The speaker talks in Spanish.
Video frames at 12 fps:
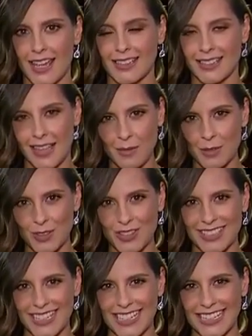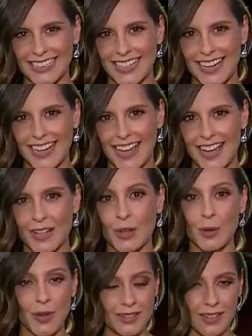Estamos en la entrega
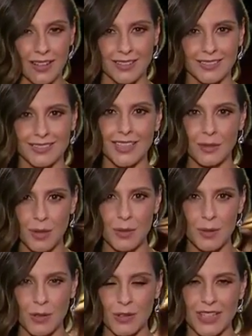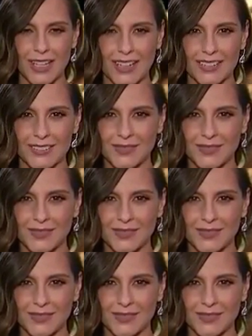90 del premio Oscar.